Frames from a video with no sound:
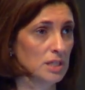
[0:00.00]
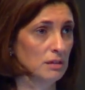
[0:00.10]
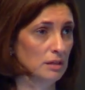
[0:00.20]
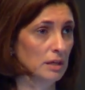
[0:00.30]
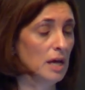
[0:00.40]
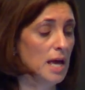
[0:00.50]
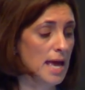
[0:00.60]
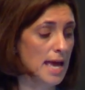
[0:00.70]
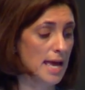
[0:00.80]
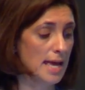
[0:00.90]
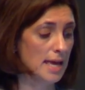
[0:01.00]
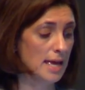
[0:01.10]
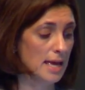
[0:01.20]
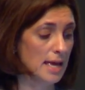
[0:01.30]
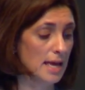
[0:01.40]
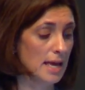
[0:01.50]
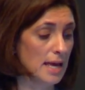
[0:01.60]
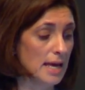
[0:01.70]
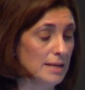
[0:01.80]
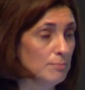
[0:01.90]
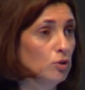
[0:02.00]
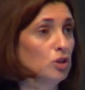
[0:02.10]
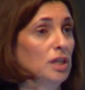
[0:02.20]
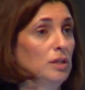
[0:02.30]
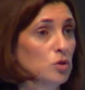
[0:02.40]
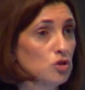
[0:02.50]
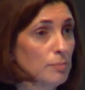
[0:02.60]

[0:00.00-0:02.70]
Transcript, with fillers: Es decir, eh, el importe de nuestro